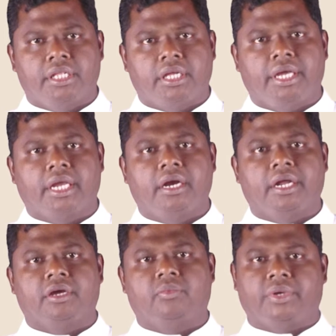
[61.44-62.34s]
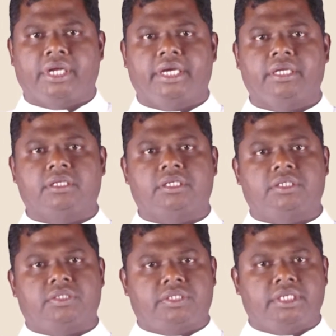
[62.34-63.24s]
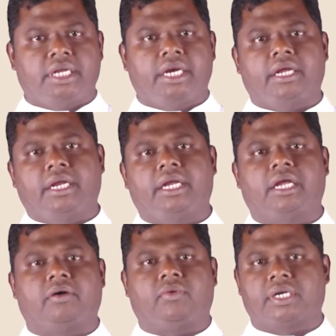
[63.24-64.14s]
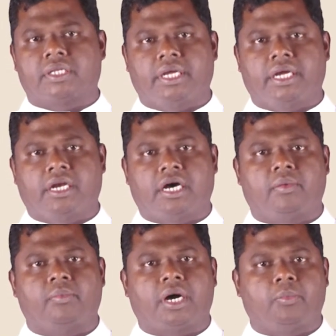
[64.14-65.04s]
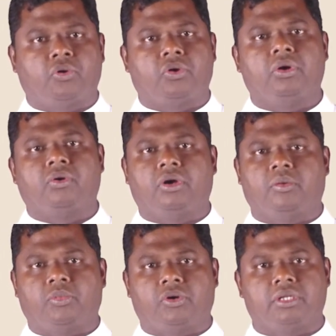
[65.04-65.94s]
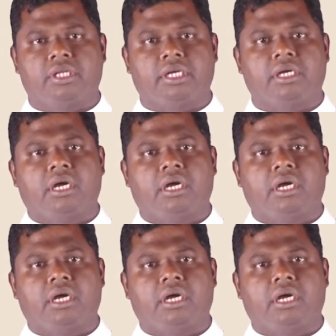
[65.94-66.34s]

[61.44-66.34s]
இந்த இரண்டையும் இணைத்து சினர் என்கிற வார்த்தையை நாம் அப்பொருள் கொள்ளும் பொழுது